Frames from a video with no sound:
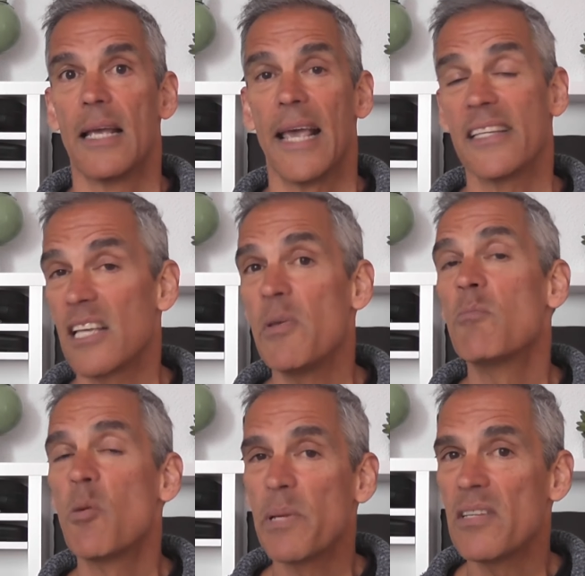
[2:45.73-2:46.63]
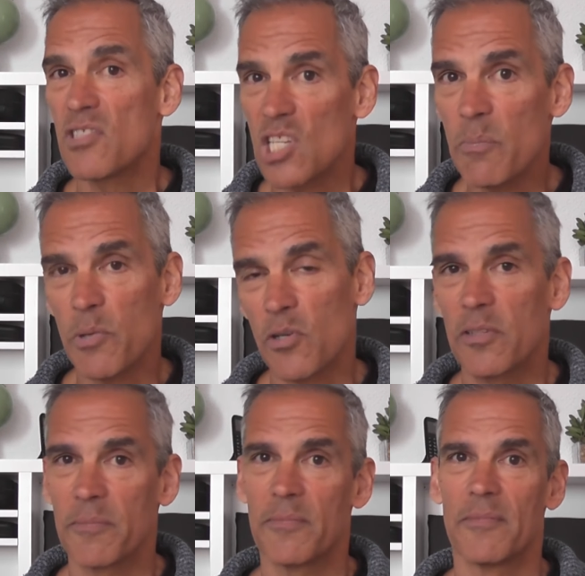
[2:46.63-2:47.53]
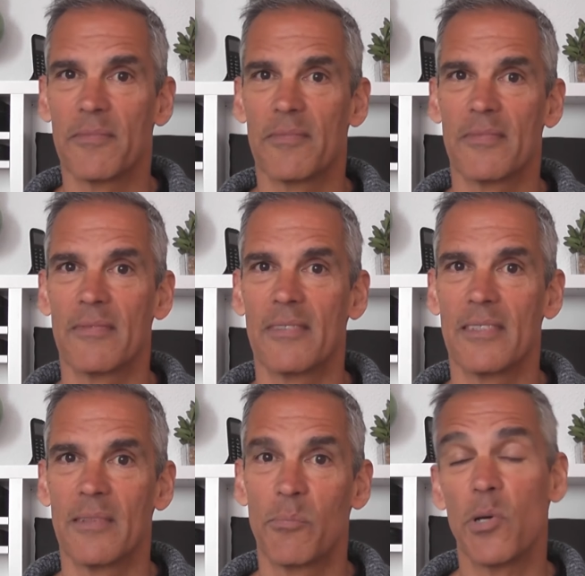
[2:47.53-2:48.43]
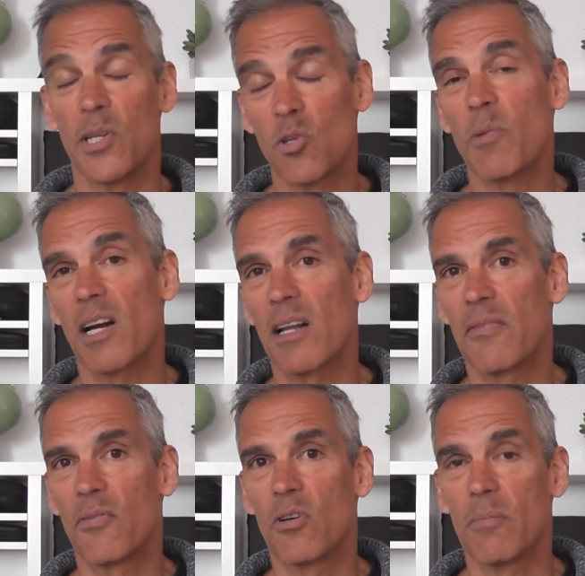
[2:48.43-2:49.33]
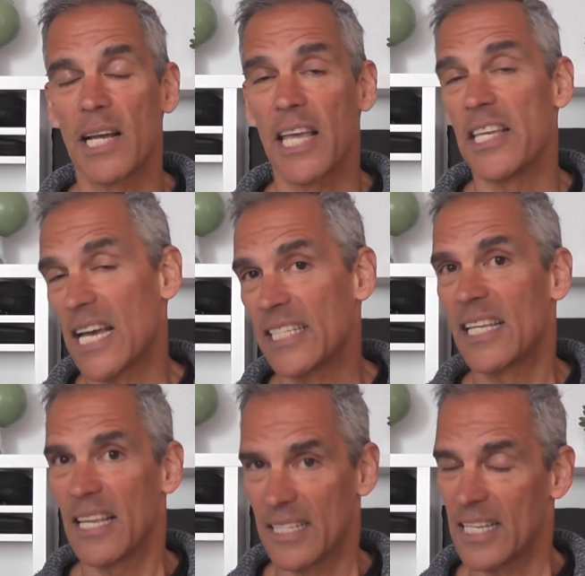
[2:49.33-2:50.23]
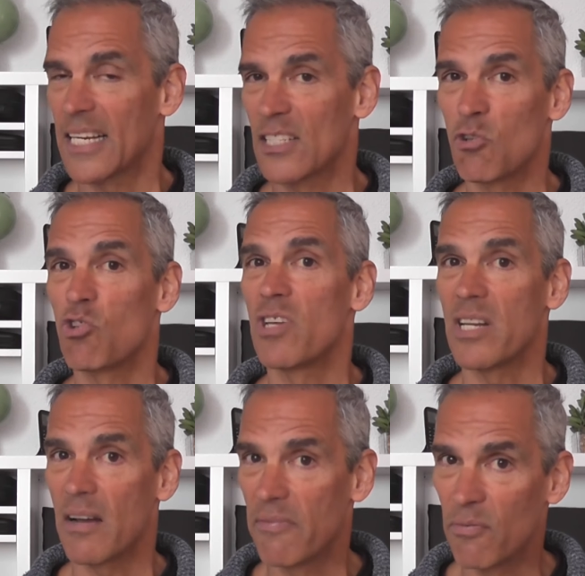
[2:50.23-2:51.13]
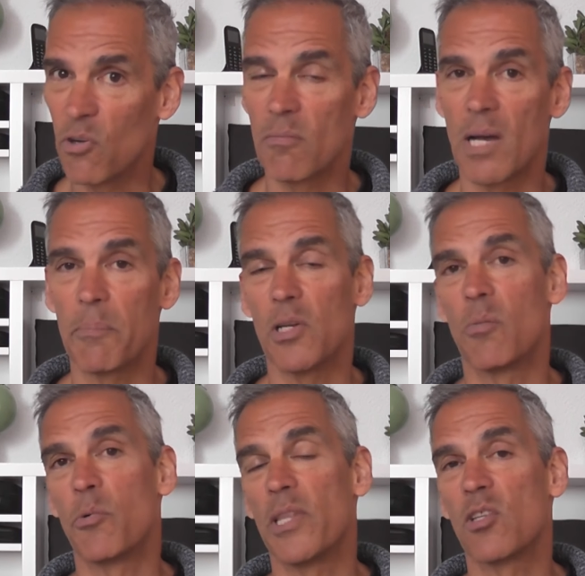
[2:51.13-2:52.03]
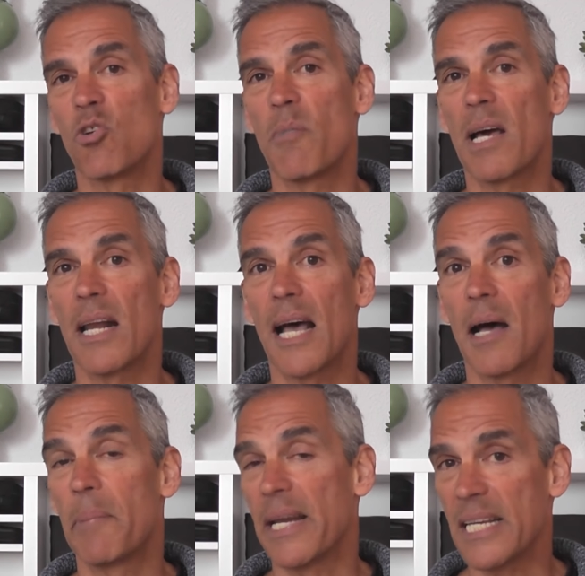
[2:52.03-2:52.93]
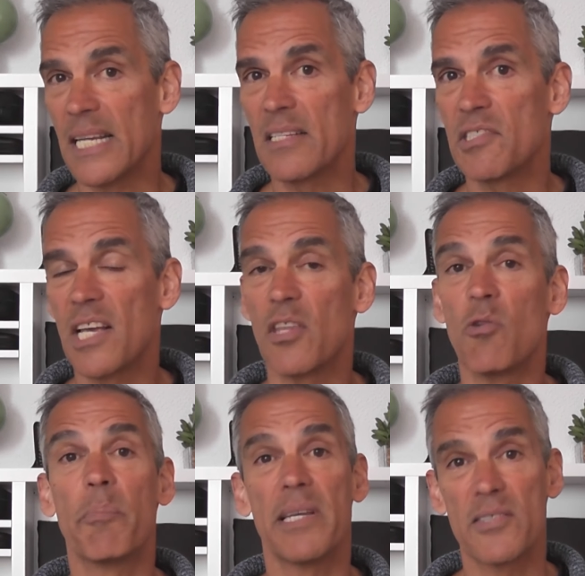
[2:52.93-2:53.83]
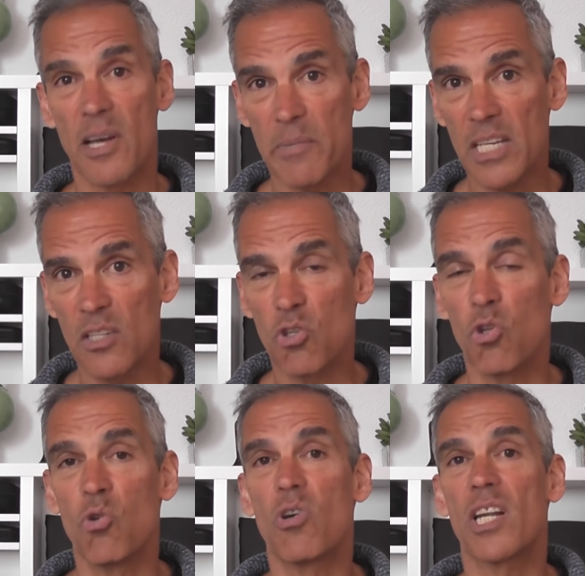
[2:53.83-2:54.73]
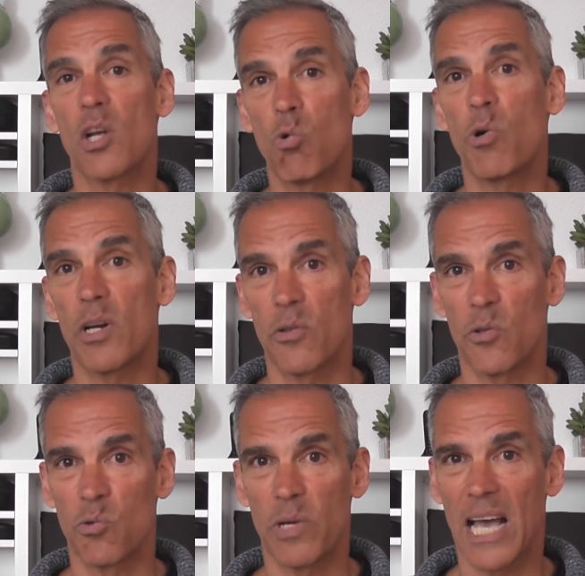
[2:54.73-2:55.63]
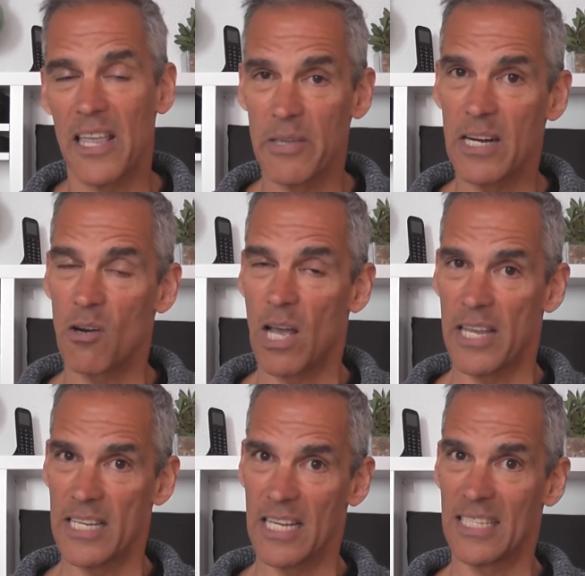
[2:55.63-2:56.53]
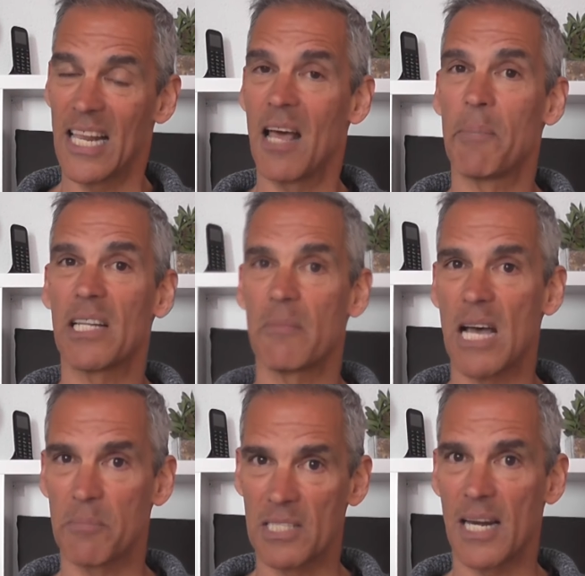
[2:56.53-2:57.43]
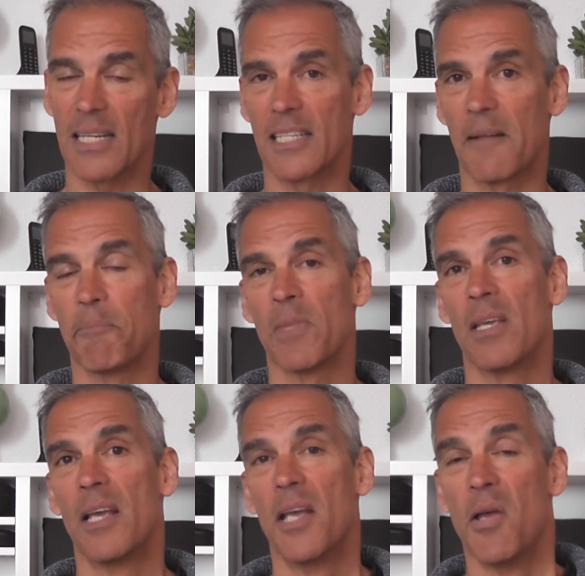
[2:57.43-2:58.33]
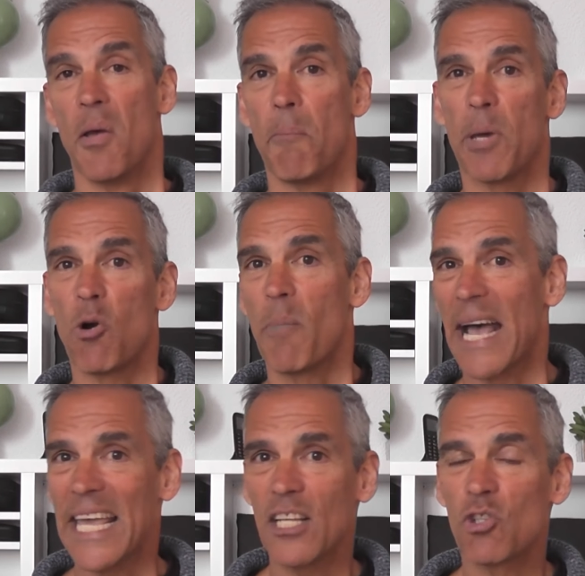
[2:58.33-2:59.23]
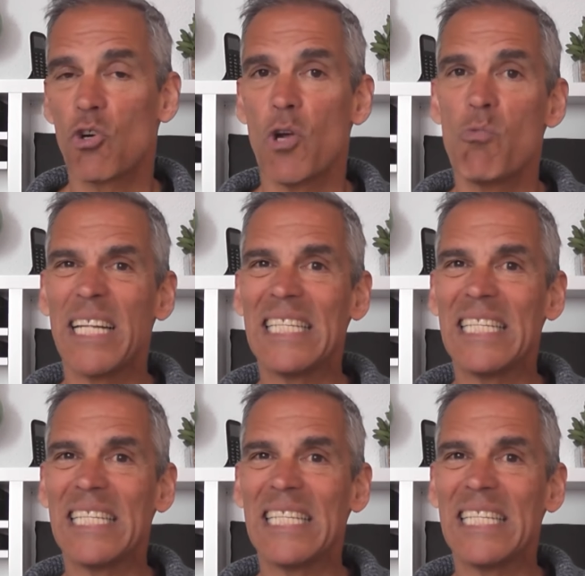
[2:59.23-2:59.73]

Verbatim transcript: Ese mismo principio puede tomar la forma, que ya este, este caso no sería forma, pero puede tomar la apariencia de un pensamiento, de un recuerdo. Tú ves, ahí viene, esta es la parte más abstracta. Pero maestro no es una